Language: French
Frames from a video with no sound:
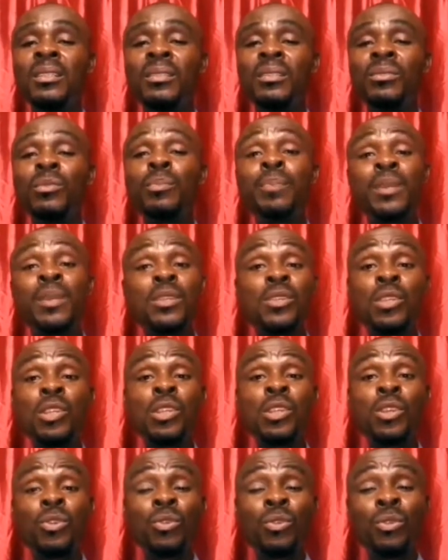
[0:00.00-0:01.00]
Vous
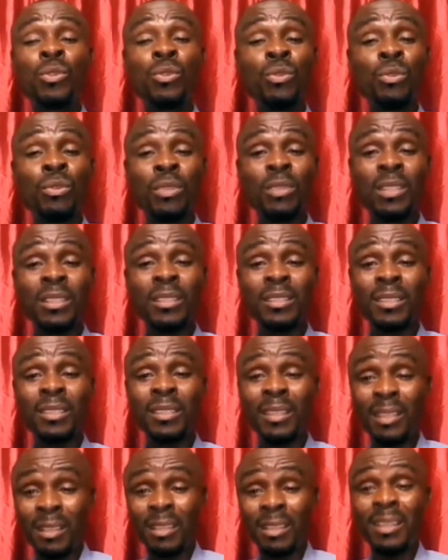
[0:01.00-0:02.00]
pensez que
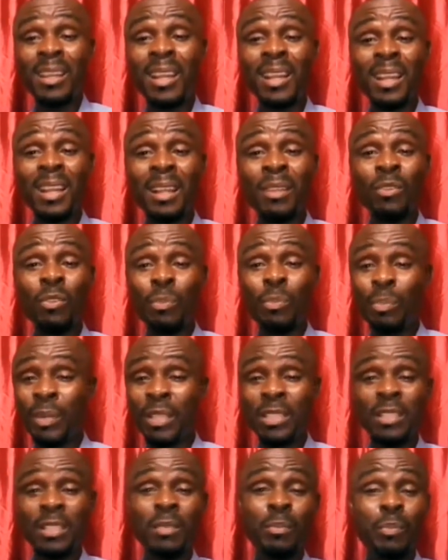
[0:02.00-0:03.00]
là, là, le
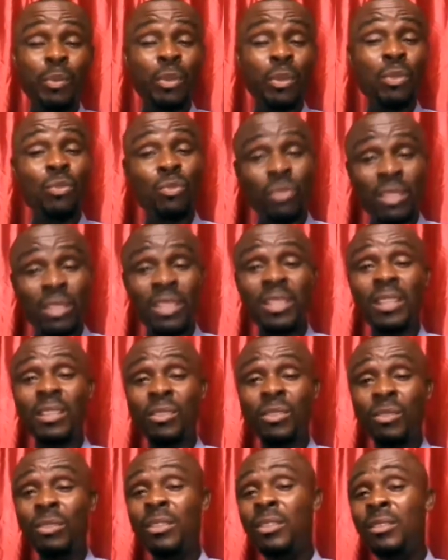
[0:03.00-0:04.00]
président peut écouter
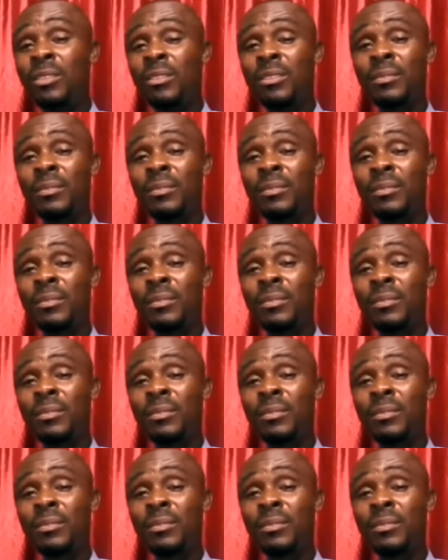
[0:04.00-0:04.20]
quelqu'un.